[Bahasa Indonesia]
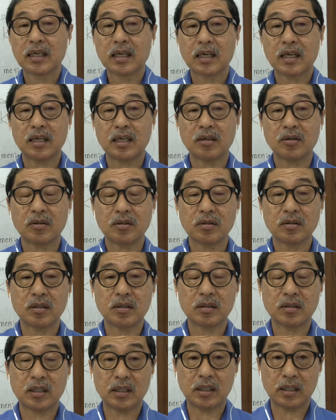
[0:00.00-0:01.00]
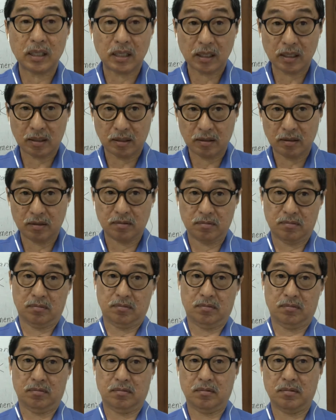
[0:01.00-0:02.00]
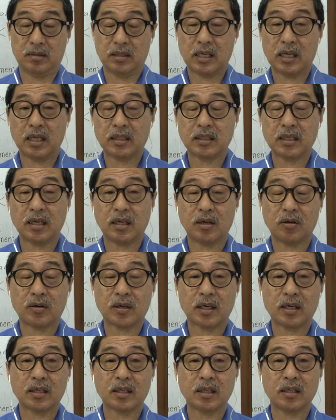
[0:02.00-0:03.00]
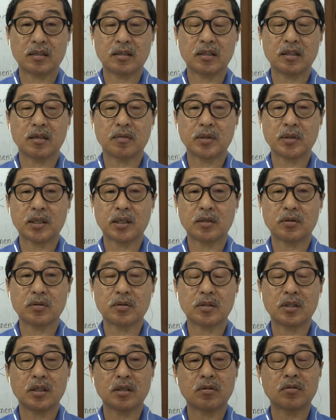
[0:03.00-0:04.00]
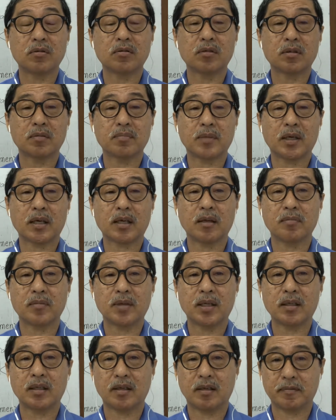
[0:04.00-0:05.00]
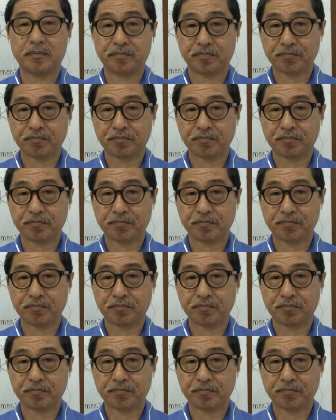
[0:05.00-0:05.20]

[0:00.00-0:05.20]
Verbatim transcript: Kalau tidak ada orang yang tidak mengikuti itu bagaimana?